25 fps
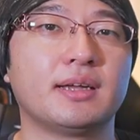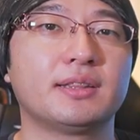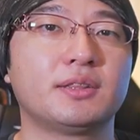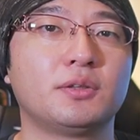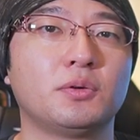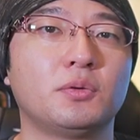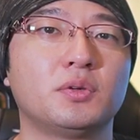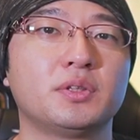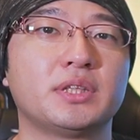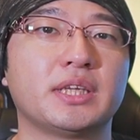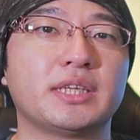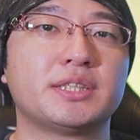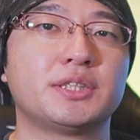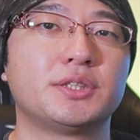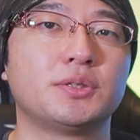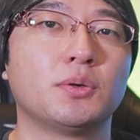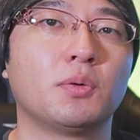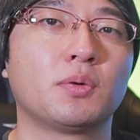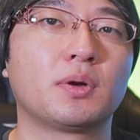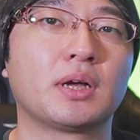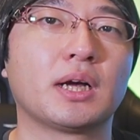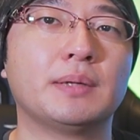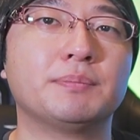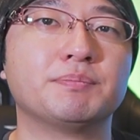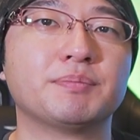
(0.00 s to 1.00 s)
あ、どうで
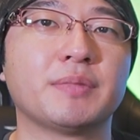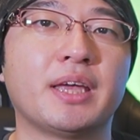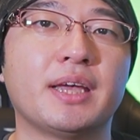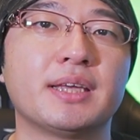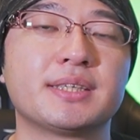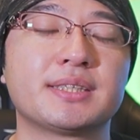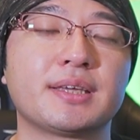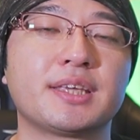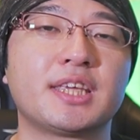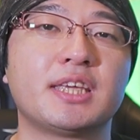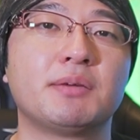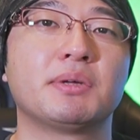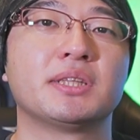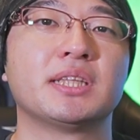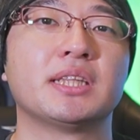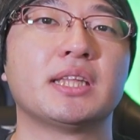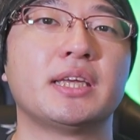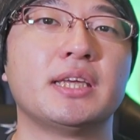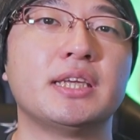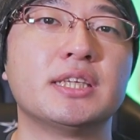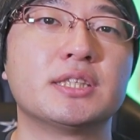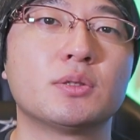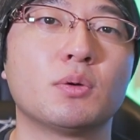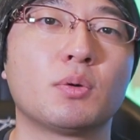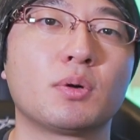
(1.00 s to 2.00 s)
しょうか。えー、さっきまで
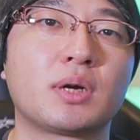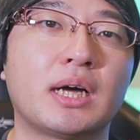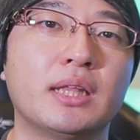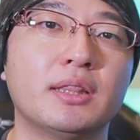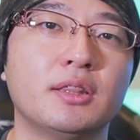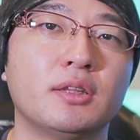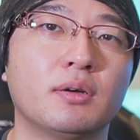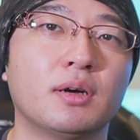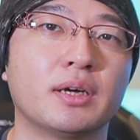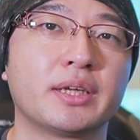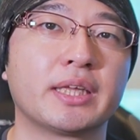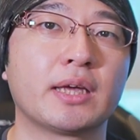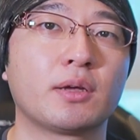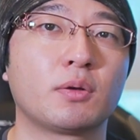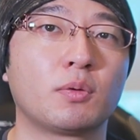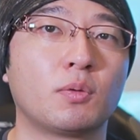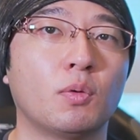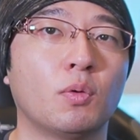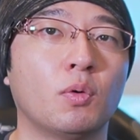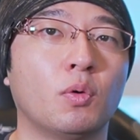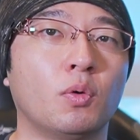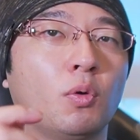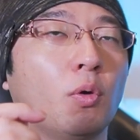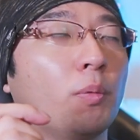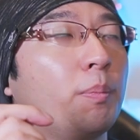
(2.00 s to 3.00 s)
ね、位相感度は結
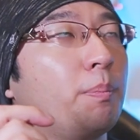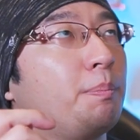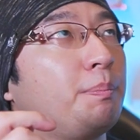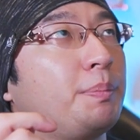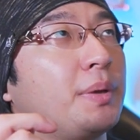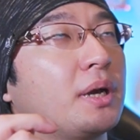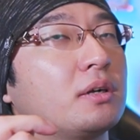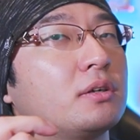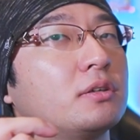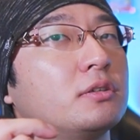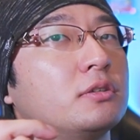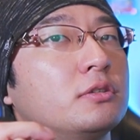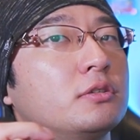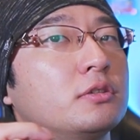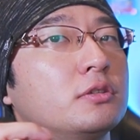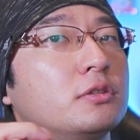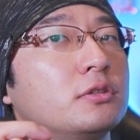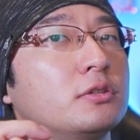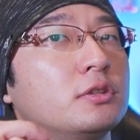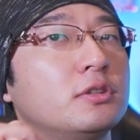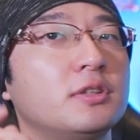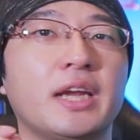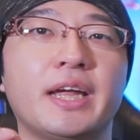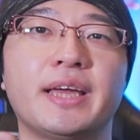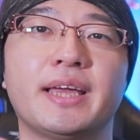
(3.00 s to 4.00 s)
構
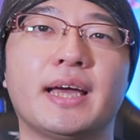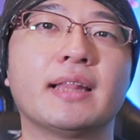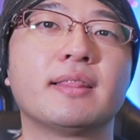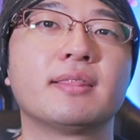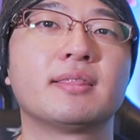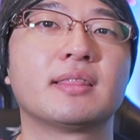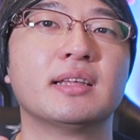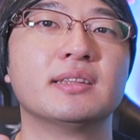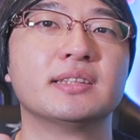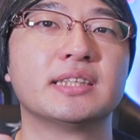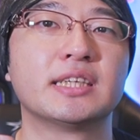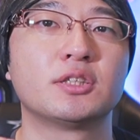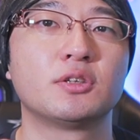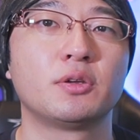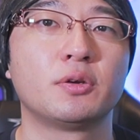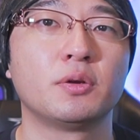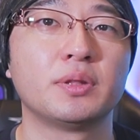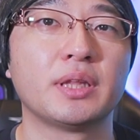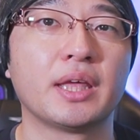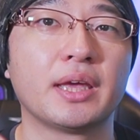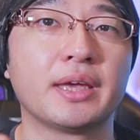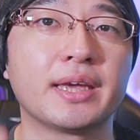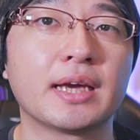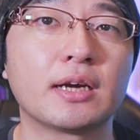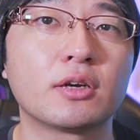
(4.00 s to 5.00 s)
600くらいあったんで、それ
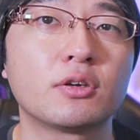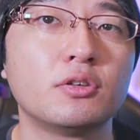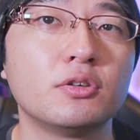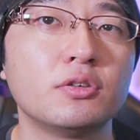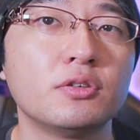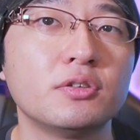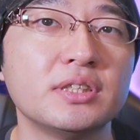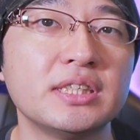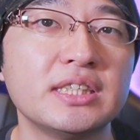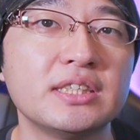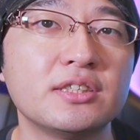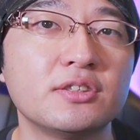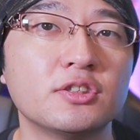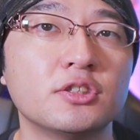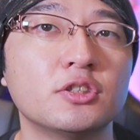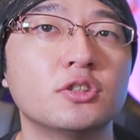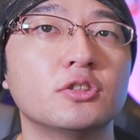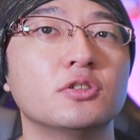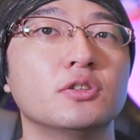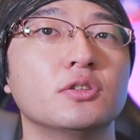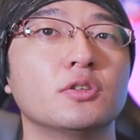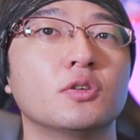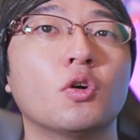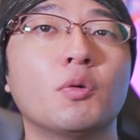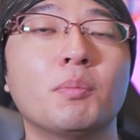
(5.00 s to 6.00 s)
をね、
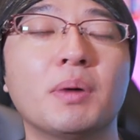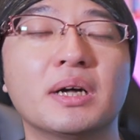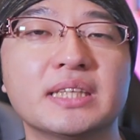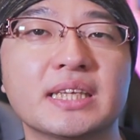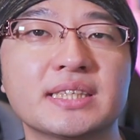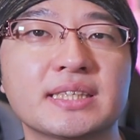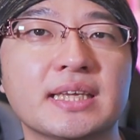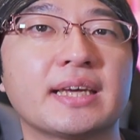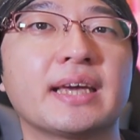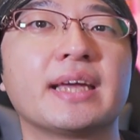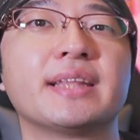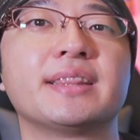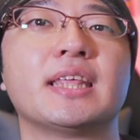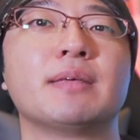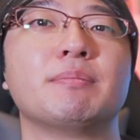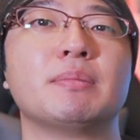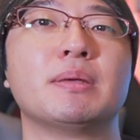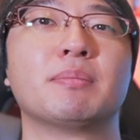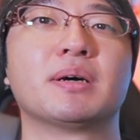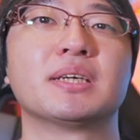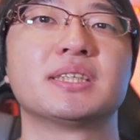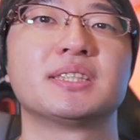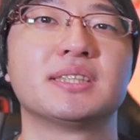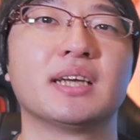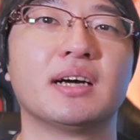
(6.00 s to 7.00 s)
125まで下げて
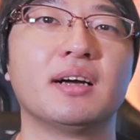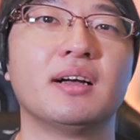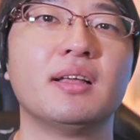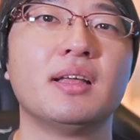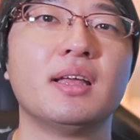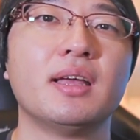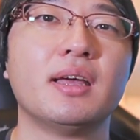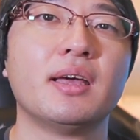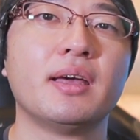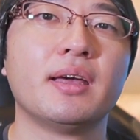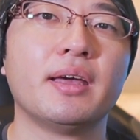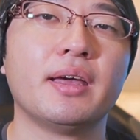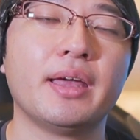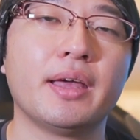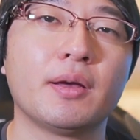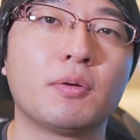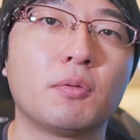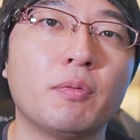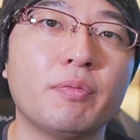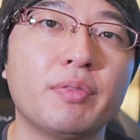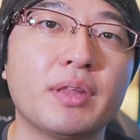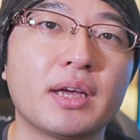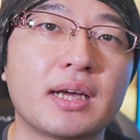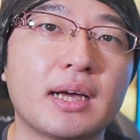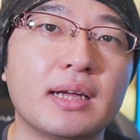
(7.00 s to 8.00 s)
みました。えー、
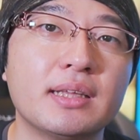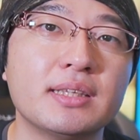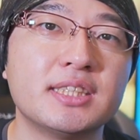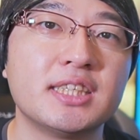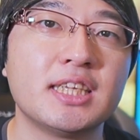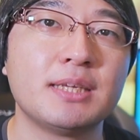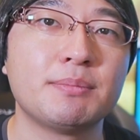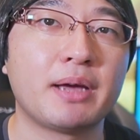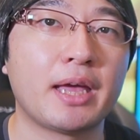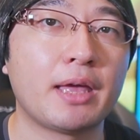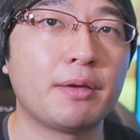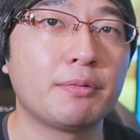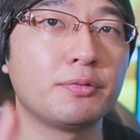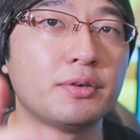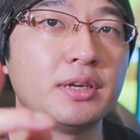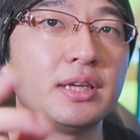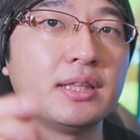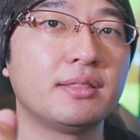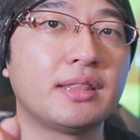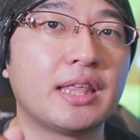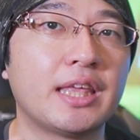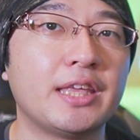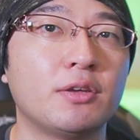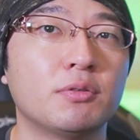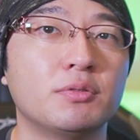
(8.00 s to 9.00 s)
こんな感じで今
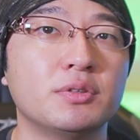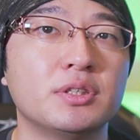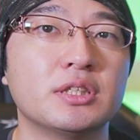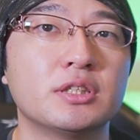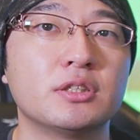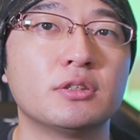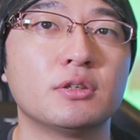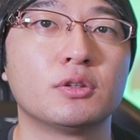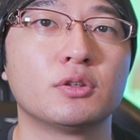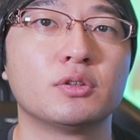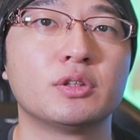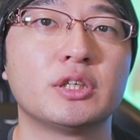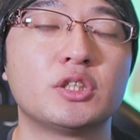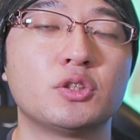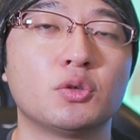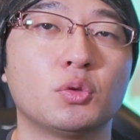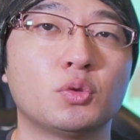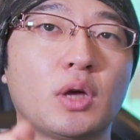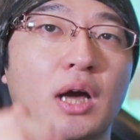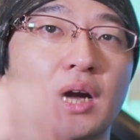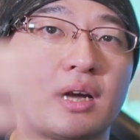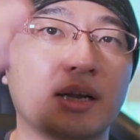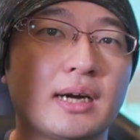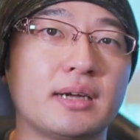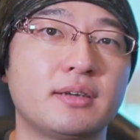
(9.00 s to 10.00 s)
F1.4 にするとね、ちょ
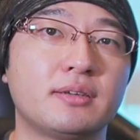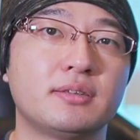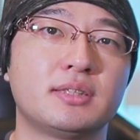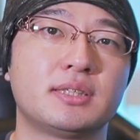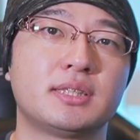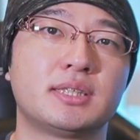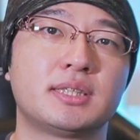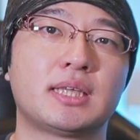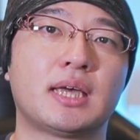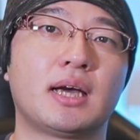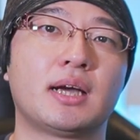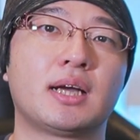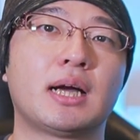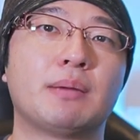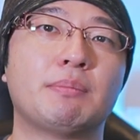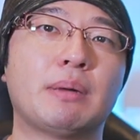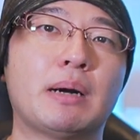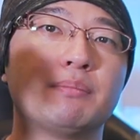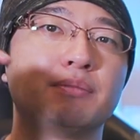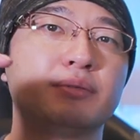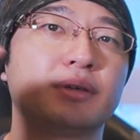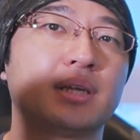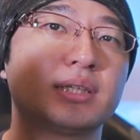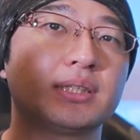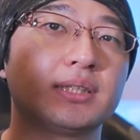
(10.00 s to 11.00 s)
うど明るさが、
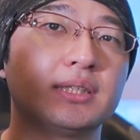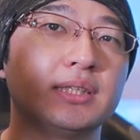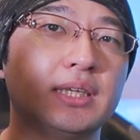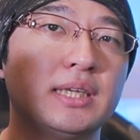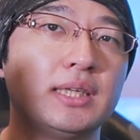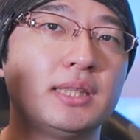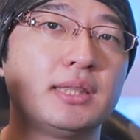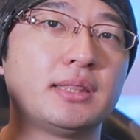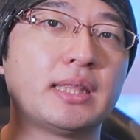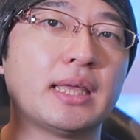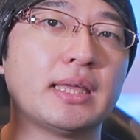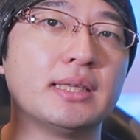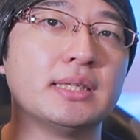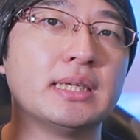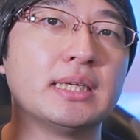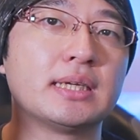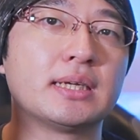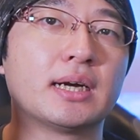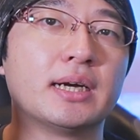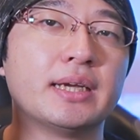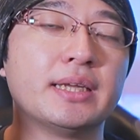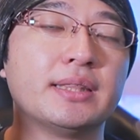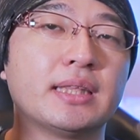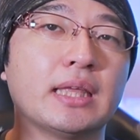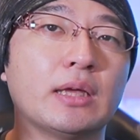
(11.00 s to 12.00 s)
まあ、プラス1.2
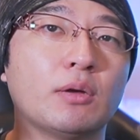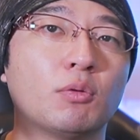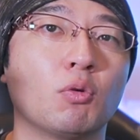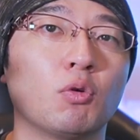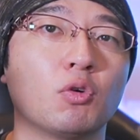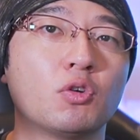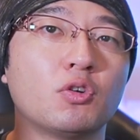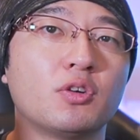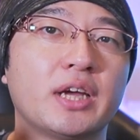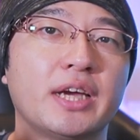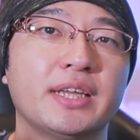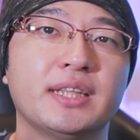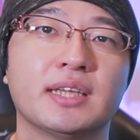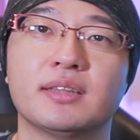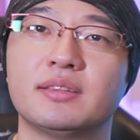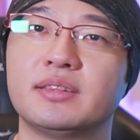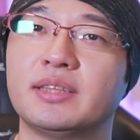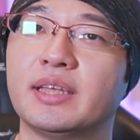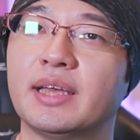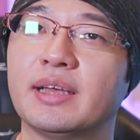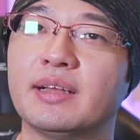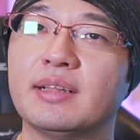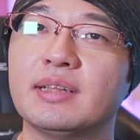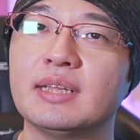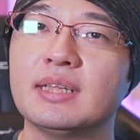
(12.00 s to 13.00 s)
か1.5くらいになっ
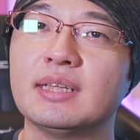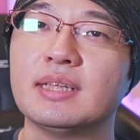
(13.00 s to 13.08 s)
て、